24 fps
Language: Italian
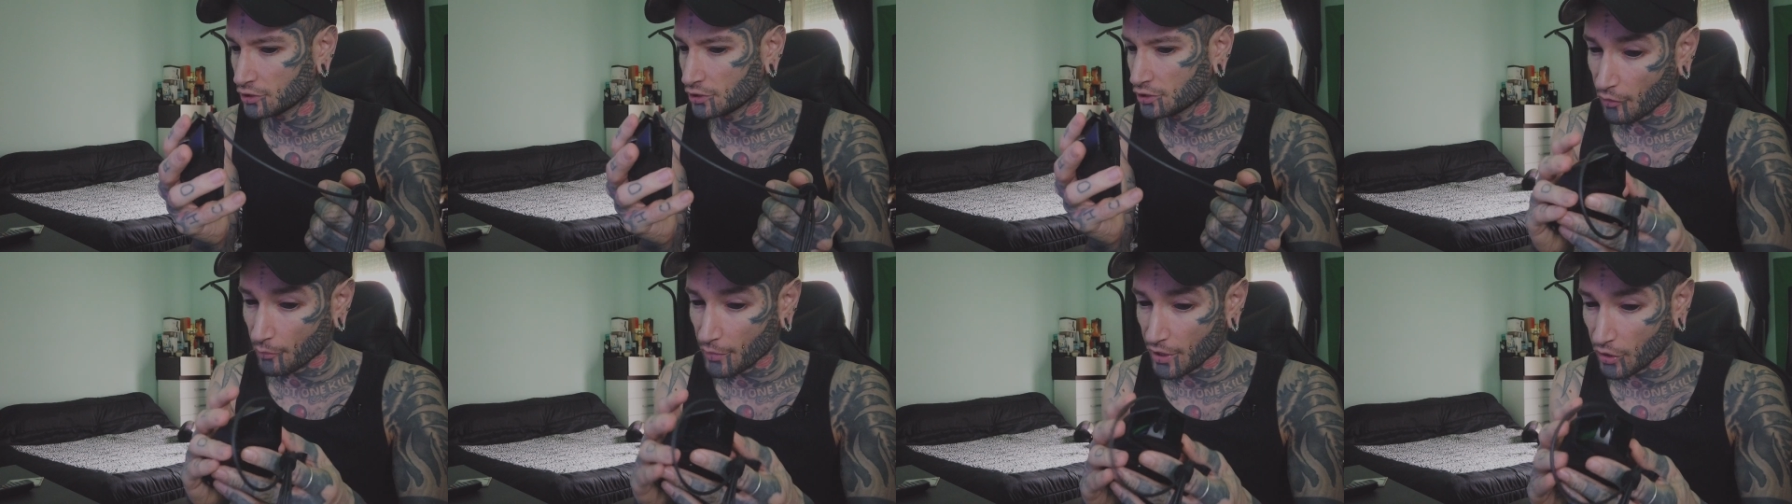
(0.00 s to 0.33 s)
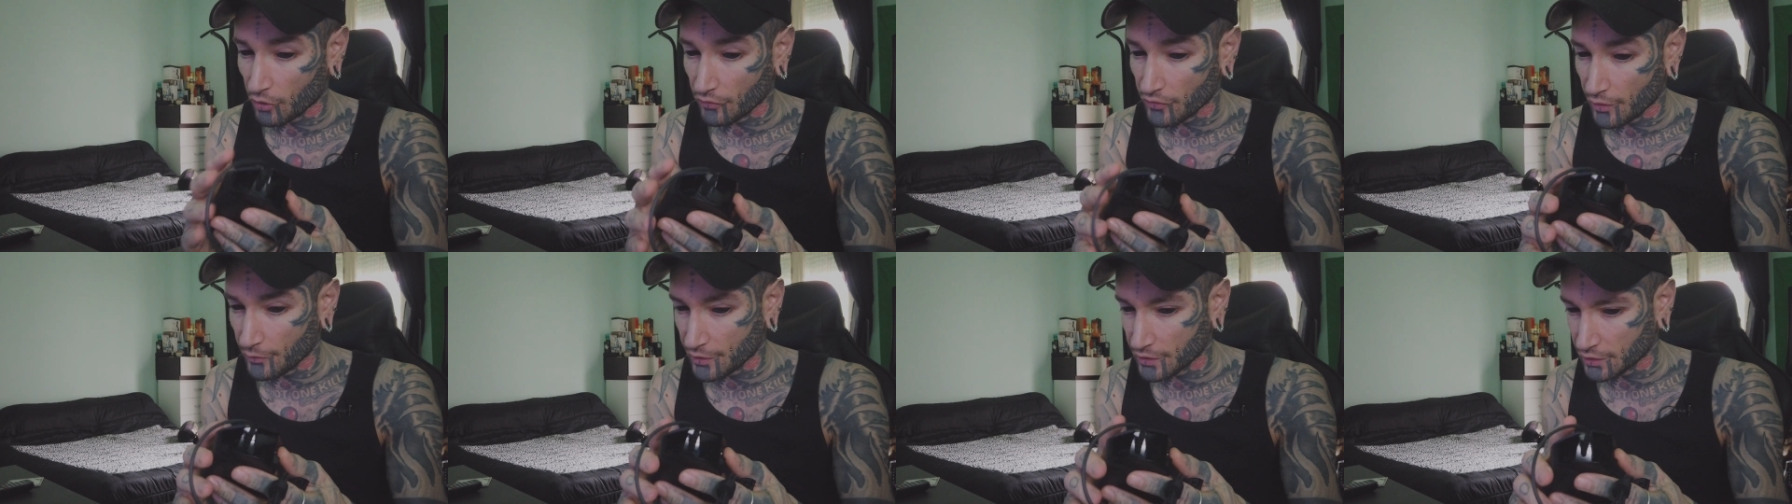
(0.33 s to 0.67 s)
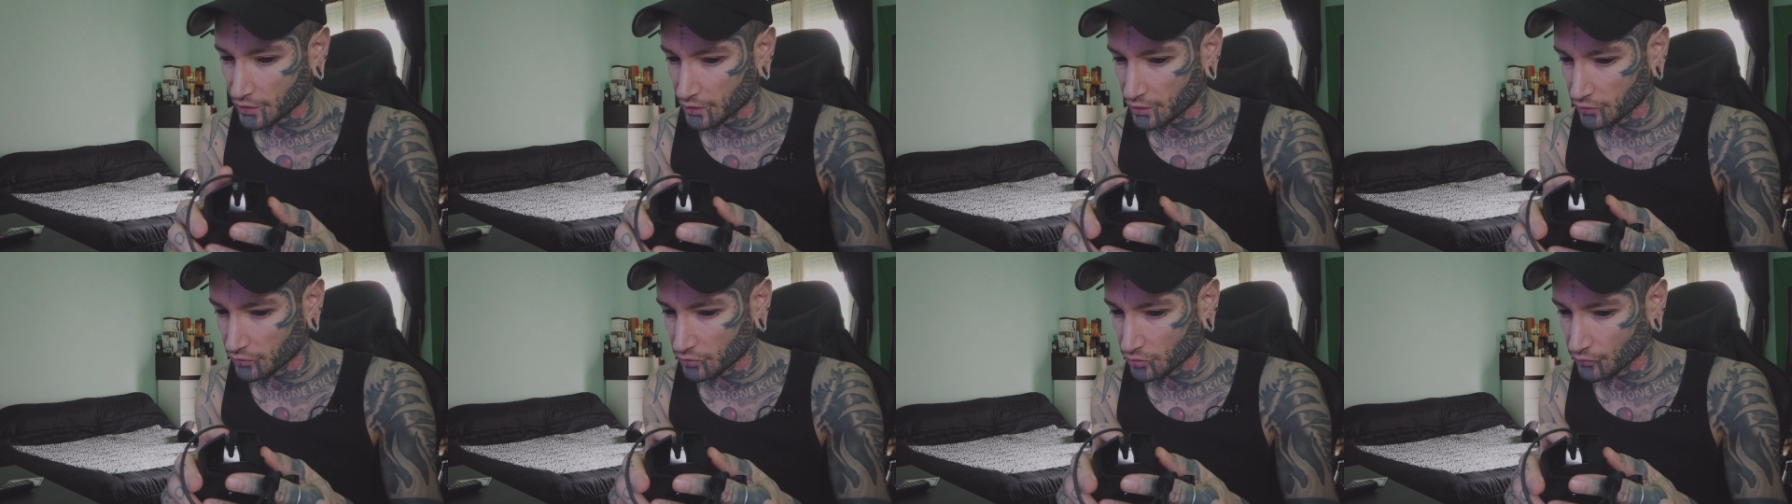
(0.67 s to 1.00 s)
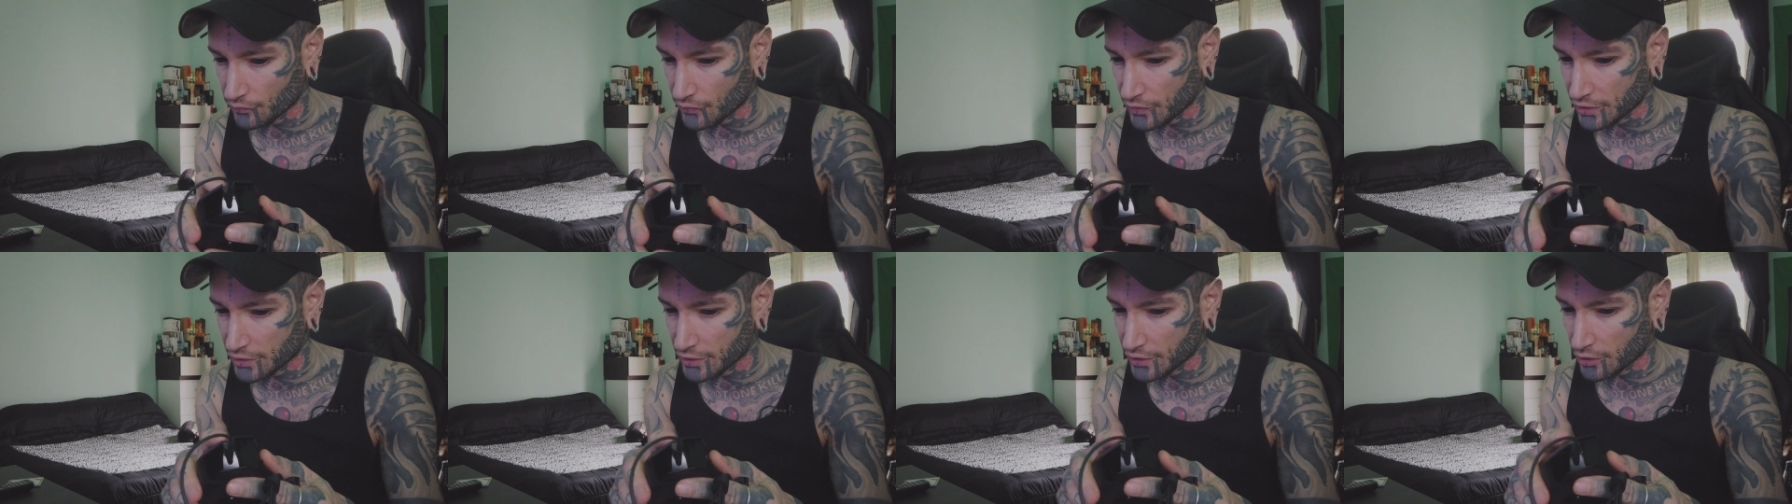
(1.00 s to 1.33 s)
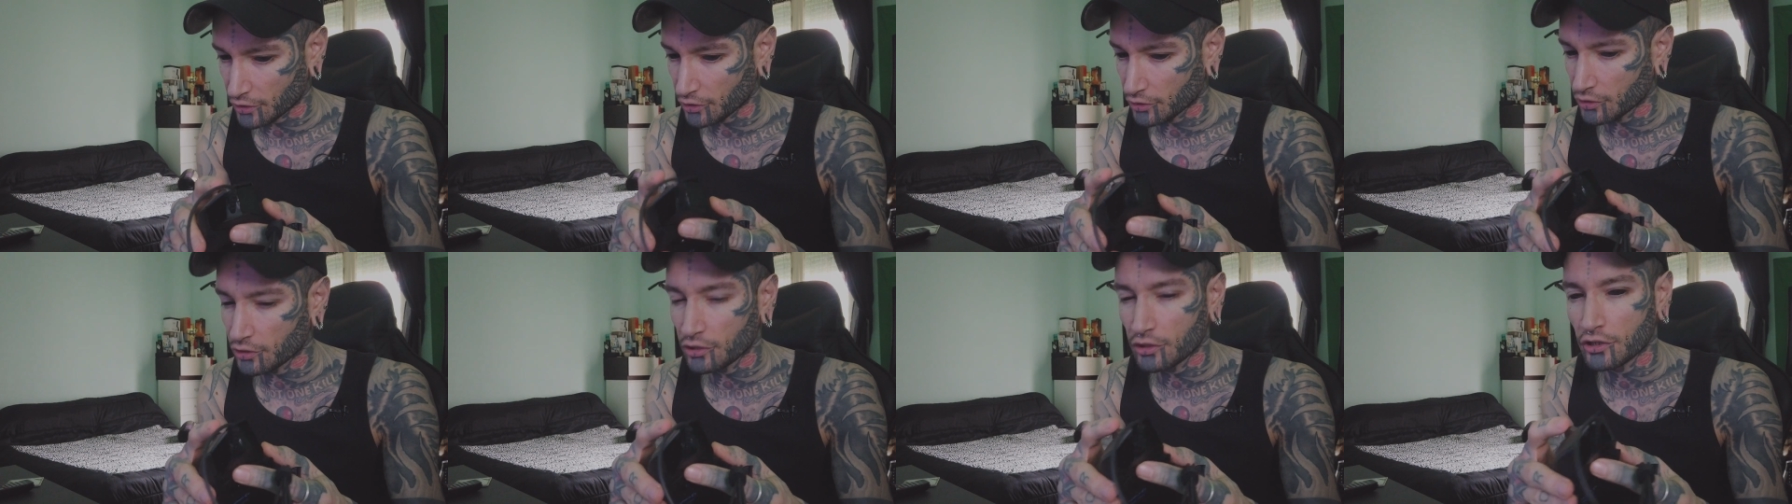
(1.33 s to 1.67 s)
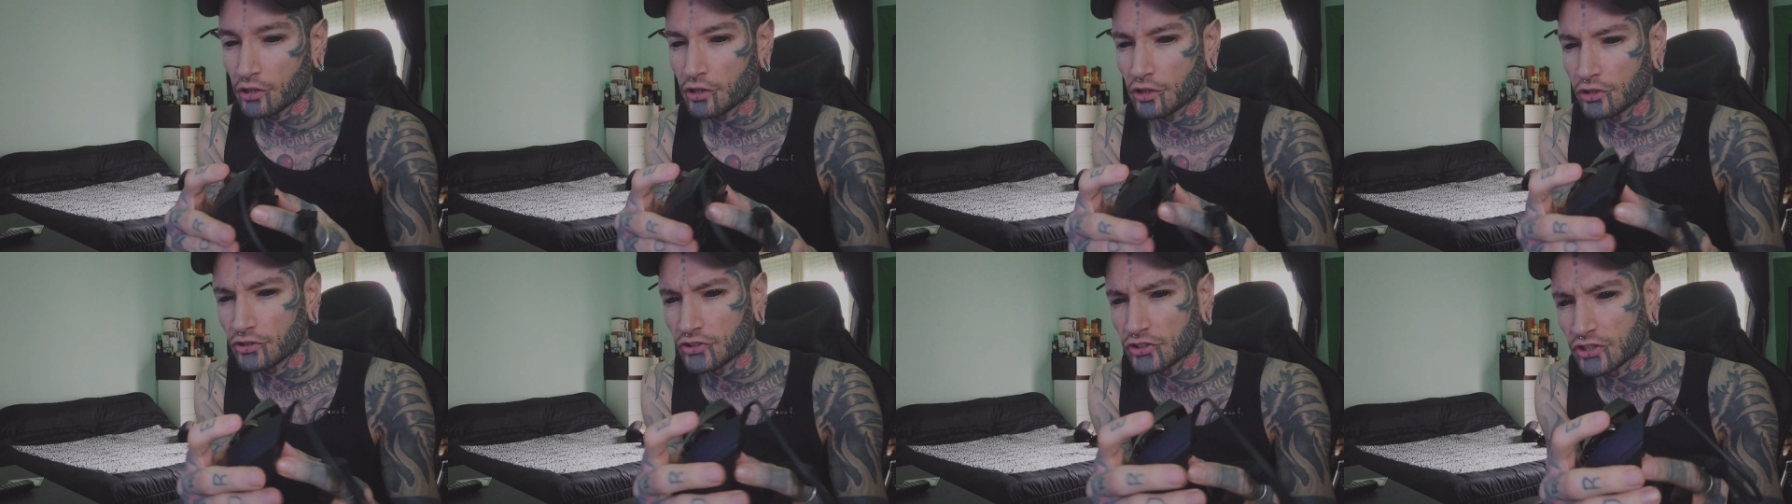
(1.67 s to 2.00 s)
Poi vabbè, ovviamente adesso vi dirò...
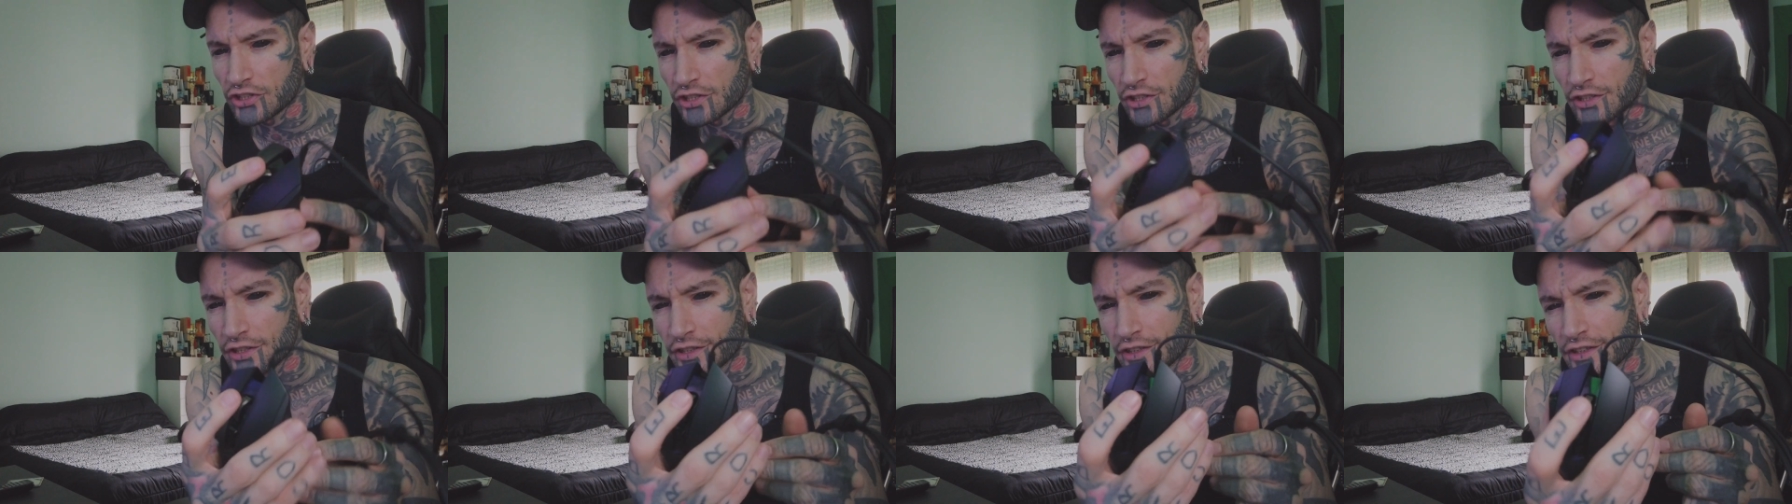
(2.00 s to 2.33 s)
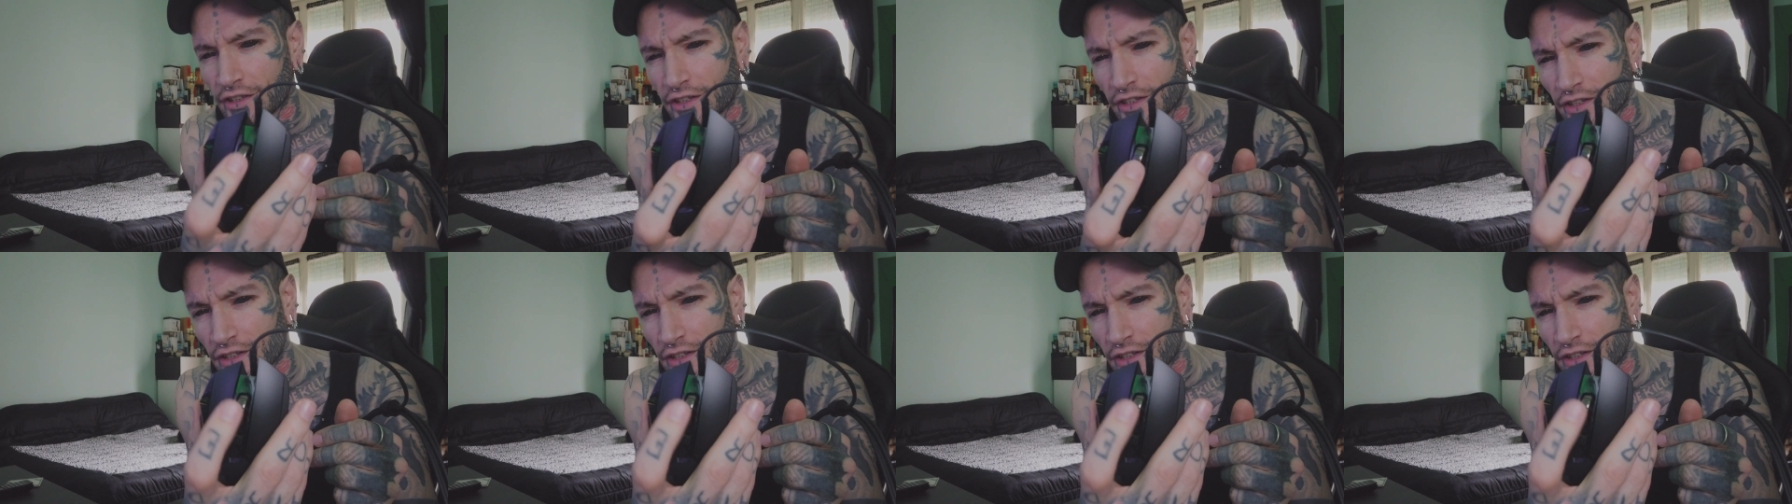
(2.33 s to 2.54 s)
Oh, sì...